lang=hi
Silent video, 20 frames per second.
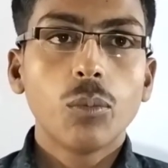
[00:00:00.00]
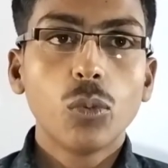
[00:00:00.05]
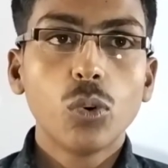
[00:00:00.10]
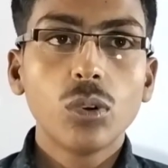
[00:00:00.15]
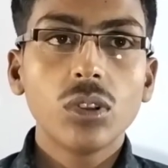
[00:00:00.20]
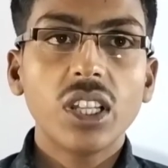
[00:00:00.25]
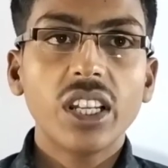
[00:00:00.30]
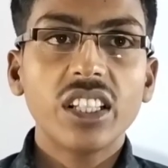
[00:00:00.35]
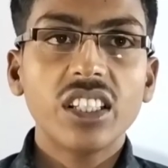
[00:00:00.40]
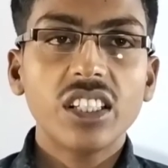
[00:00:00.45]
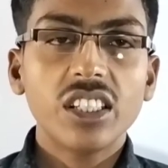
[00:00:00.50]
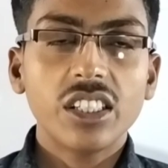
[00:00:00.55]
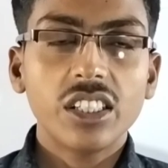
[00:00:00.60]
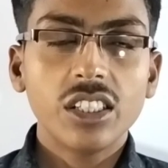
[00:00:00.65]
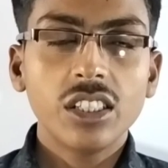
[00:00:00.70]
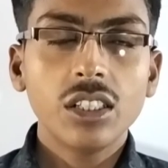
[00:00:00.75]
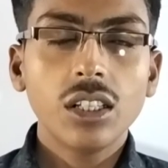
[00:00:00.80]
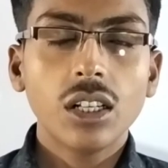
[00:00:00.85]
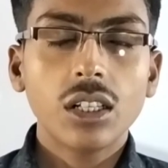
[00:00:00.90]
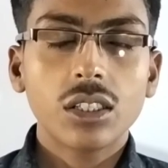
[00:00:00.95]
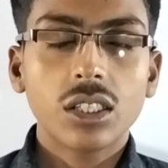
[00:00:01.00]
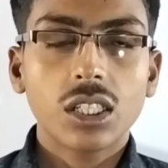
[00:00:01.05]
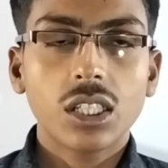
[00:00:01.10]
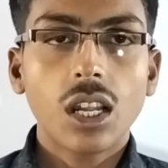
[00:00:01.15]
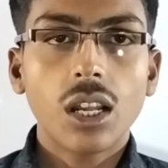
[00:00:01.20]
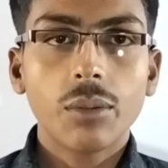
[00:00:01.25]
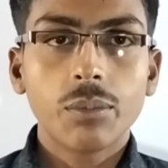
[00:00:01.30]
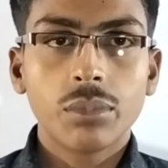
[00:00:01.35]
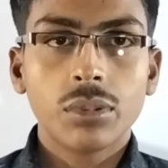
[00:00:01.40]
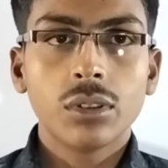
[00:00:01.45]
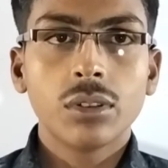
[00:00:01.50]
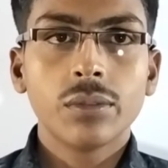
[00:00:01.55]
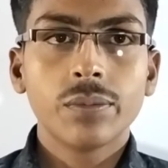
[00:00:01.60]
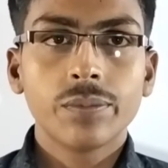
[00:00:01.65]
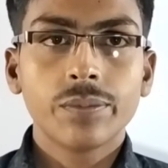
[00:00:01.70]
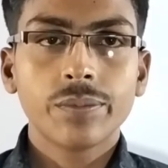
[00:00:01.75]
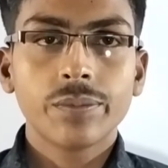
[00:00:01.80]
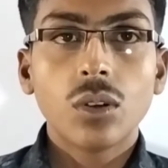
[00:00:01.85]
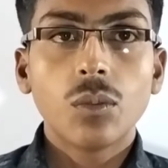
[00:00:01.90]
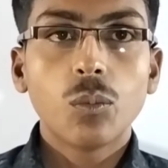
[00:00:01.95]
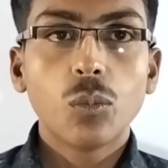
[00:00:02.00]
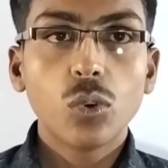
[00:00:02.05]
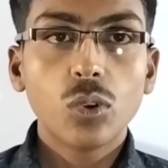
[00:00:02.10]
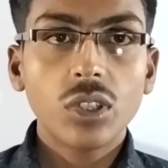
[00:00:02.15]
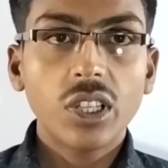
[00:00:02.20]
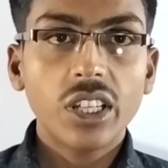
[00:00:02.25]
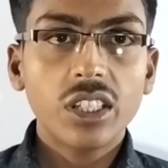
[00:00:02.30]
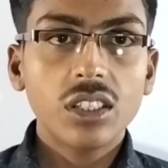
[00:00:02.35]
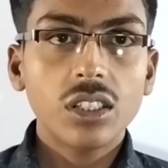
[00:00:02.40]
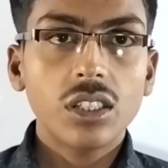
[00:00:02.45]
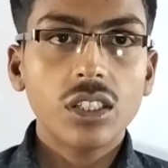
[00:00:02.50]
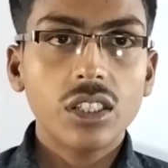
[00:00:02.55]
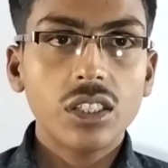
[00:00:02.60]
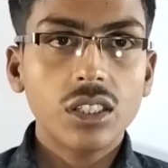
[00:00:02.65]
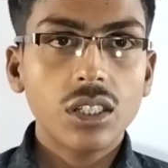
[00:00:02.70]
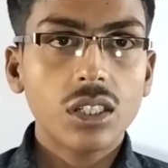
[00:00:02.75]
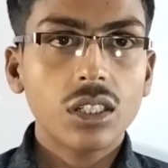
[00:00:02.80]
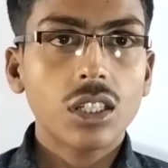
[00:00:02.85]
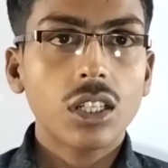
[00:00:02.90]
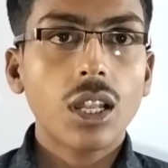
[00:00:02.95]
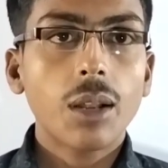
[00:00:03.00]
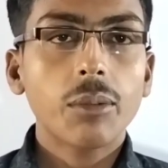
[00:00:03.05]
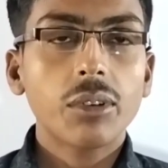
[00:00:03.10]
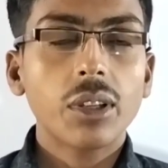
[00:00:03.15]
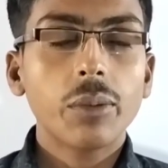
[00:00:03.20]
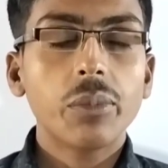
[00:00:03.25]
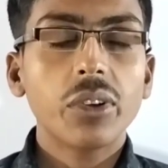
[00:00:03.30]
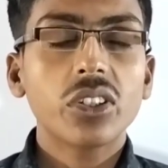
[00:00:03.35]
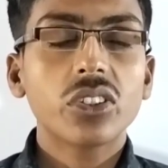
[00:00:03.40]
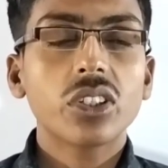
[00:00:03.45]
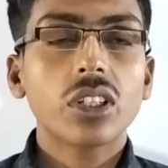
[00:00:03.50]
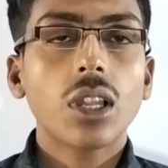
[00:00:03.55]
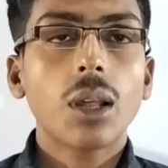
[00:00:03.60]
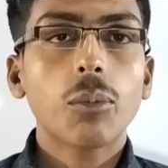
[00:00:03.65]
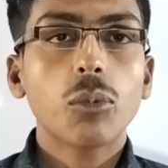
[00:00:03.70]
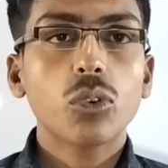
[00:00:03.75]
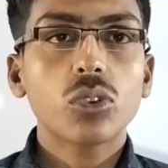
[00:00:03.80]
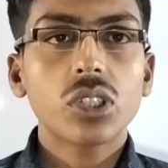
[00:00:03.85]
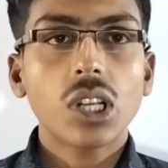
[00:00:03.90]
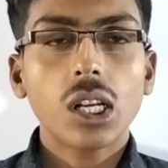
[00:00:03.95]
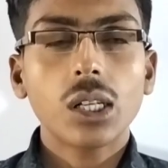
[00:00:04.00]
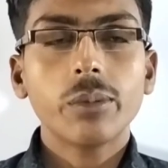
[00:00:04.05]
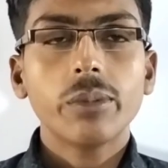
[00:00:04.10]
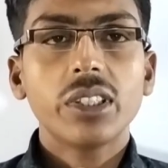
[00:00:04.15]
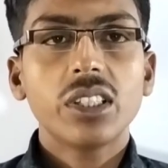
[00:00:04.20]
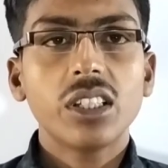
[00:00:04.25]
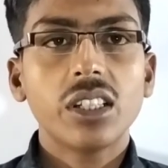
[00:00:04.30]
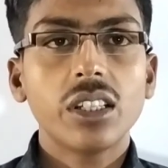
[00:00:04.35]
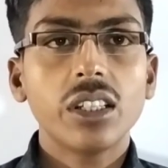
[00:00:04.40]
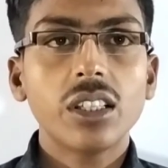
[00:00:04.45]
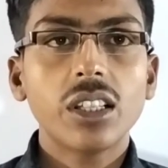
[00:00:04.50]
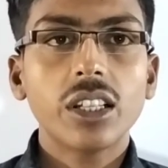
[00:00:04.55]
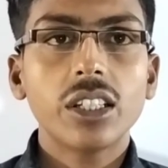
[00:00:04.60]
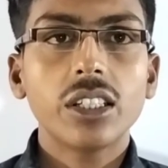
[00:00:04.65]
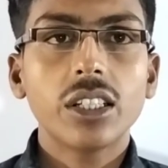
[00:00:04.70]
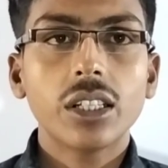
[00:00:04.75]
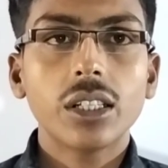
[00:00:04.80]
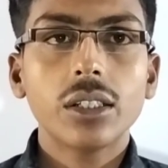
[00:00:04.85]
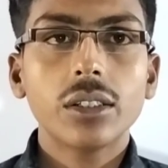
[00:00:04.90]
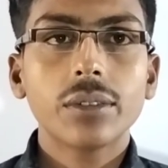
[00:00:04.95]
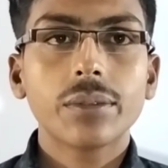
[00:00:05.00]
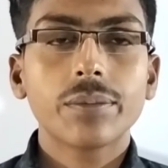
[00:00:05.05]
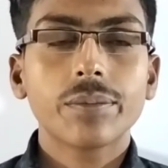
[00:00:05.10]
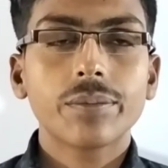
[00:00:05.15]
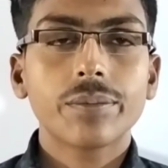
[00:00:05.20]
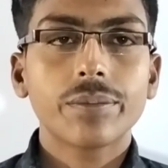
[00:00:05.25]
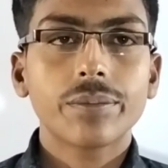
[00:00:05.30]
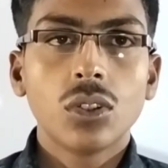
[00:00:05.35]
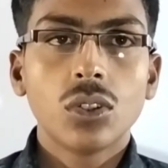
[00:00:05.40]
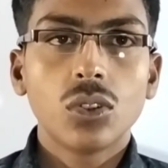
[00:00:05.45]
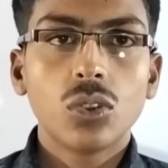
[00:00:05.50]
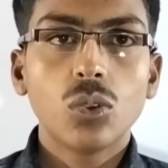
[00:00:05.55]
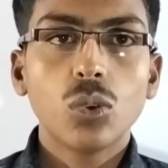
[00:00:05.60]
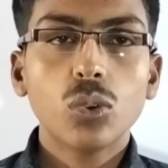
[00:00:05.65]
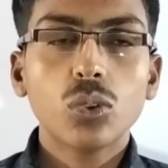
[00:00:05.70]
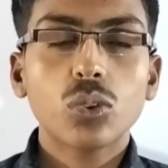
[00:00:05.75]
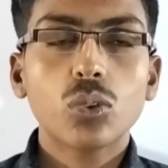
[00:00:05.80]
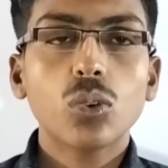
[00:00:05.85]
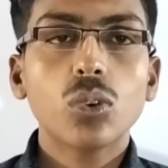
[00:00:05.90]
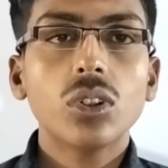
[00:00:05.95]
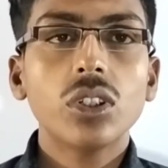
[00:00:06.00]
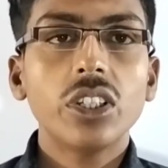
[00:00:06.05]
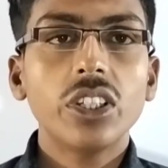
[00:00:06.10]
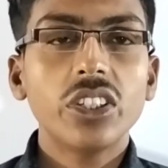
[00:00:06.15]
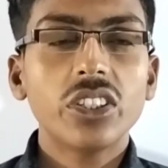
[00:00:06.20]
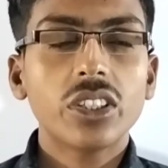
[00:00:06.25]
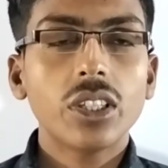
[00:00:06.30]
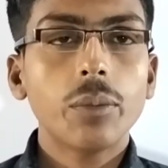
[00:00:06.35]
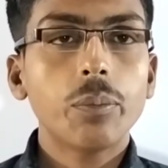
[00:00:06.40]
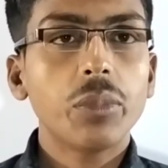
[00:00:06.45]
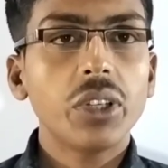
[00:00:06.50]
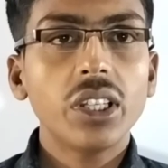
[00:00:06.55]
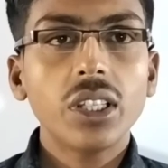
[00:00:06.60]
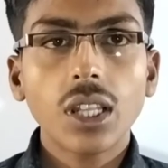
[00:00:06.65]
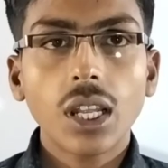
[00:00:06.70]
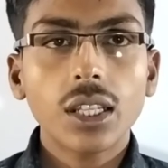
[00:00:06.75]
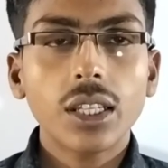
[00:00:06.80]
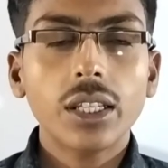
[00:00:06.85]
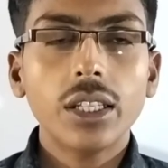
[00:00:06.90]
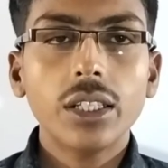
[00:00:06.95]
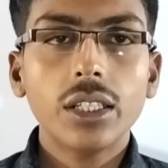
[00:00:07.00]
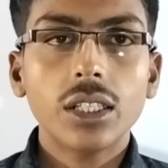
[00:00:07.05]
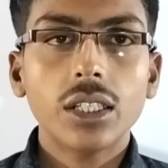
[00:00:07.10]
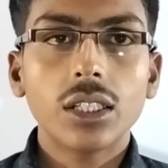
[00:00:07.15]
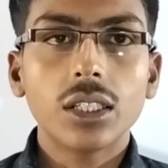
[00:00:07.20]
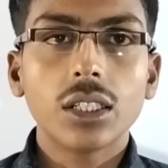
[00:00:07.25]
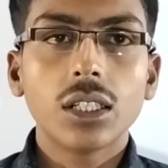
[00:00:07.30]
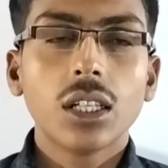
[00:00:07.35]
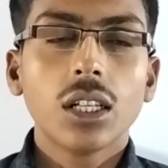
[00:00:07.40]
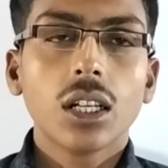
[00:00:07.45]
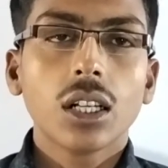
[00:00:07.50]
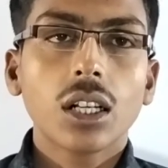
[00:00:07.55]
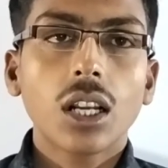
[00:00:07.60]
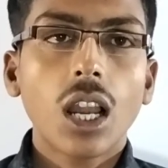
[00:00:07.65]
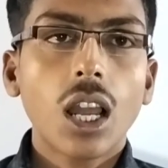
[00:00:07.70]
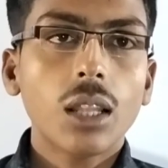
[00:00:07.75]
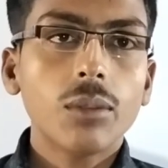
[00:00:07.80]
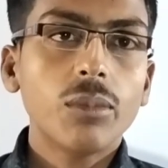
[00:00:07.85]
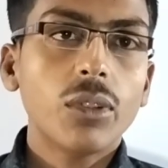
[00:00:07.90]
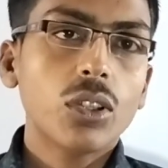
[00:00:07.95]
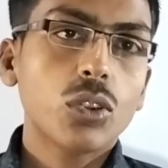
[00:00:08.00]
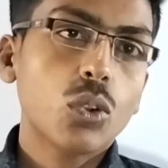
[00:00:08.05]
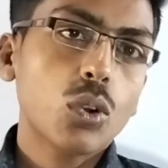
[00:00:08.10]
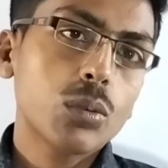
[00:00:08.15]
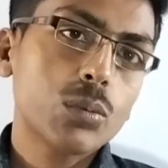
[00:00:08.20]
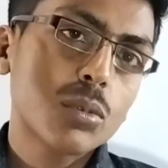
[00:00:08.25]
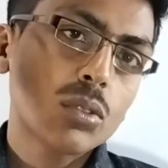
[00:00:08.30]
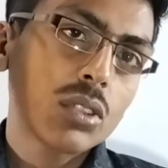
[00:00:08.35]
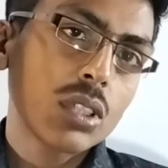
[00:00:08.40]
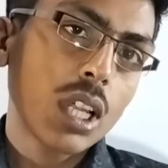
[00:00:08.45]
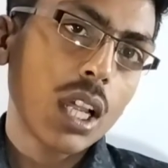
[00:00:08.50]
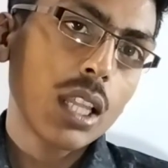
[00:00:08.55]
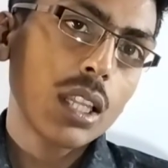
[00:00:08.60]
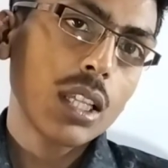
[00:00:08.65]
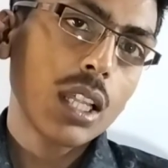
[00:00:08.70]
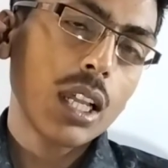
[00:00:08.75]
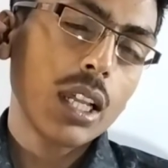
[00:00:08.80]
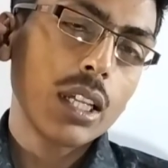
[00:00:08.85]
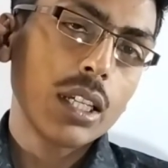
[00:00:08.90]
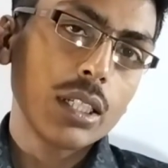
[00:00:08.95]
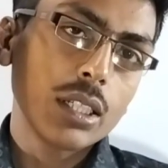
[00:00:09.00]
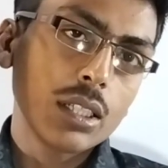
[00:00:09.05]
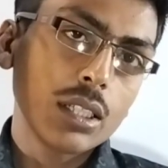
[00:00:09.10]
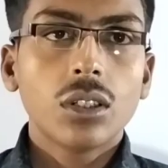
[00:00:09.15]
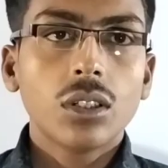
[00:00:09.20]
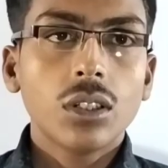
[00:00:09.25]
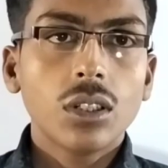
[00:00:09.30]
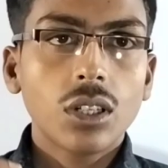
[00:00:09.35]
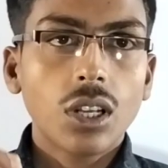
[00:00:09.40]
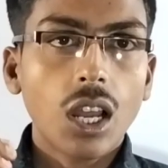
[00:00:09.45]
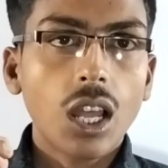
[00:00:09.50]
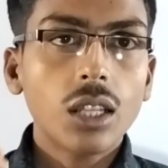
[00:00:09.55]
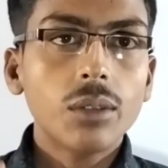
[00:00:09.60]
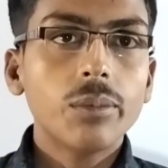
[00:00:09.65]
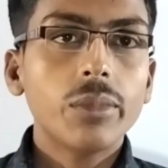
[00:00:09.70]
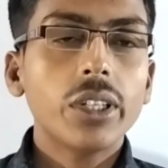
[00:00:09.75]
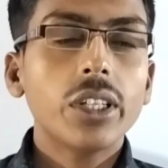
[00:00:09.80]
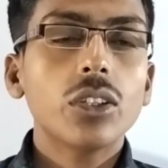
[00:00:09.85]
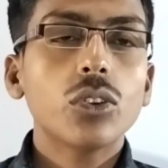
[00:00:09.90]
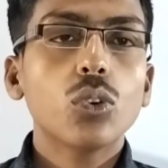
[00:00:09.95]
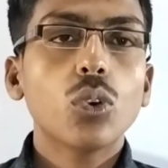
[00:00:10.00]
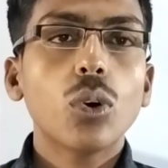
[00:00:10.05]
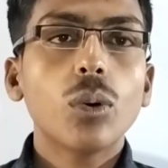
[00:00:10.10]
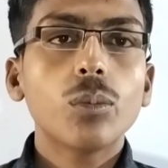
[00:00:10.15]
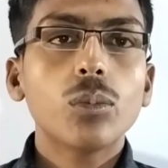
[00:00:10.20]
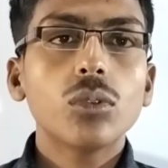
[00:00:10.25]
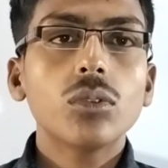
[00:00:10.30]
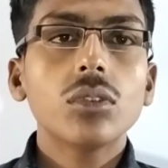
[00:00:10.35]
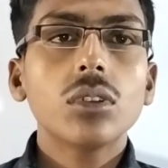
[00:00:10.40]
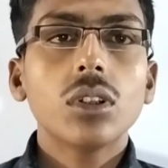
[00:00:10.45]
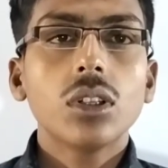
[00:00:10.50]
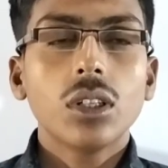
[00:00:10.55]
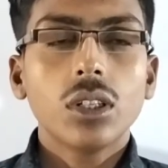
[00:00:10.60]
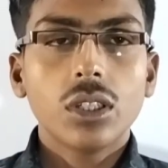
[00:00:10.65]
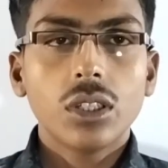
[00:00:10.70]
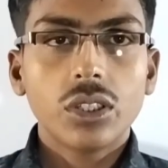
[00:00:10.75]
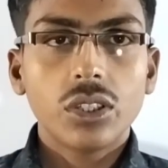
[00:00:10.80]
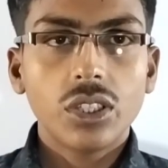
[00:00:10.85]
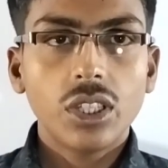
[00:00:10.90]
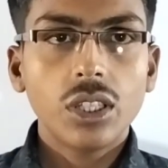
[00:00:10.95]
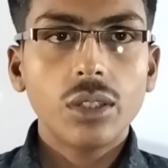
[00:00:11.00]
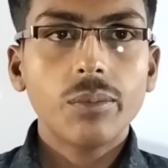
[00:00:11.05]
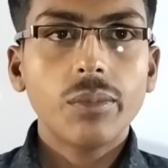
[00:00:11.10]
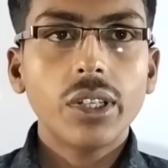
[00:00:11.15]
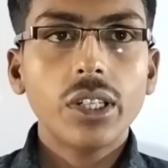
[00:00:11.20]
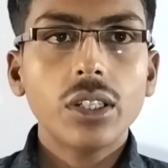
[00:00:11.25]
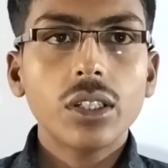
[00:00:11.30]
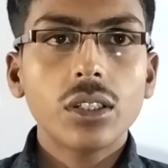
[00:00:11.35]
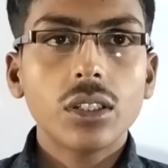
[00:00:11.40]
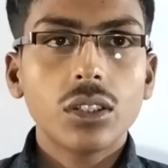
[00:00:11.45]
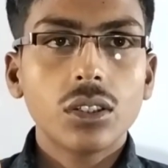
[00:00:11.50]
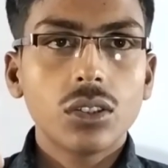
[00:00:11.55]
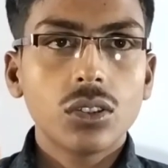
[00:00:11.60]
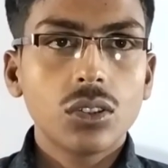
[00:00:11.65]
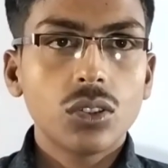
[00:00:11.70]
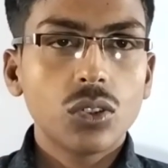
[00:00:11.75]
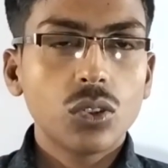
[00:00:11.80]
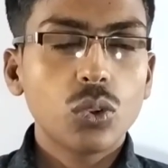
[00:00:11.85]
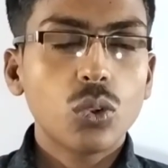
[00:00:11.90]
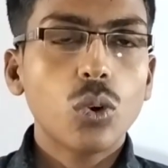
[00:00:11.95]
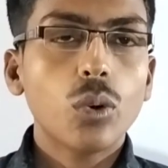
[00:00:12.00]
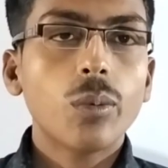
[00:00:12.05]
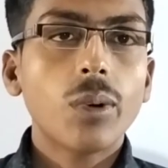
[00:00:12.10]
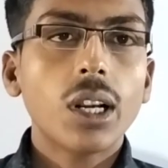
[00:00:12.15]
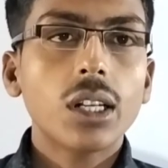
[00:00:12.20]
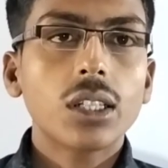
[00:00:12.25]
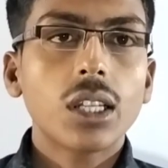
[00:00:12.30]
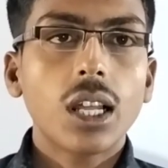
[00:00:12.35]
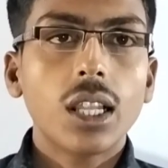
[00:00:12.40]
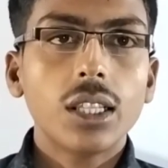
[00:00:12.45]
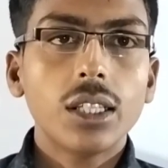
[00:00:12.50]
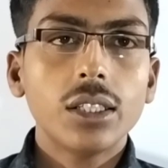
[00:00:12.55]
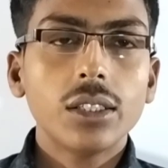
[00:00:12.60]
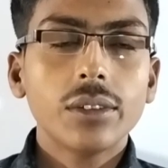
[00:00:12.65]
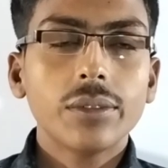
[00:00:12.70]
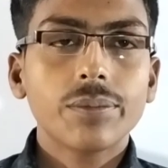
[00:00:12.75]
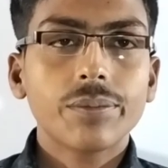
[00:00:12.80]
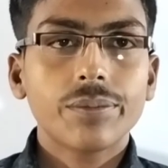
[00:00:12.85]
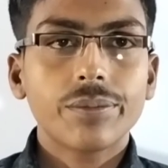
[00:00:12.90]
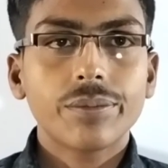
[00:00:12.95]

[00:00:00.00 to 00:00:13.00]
मूलेन ईयर ड्राप मूलेन ईयर ड्राप की पिक्चर आपको साइड में दिखी रही है दोस्तों इसे पीना नहीं है कान में दो बूंद डालना है कान में दो बूंद दिन में दो बार डालें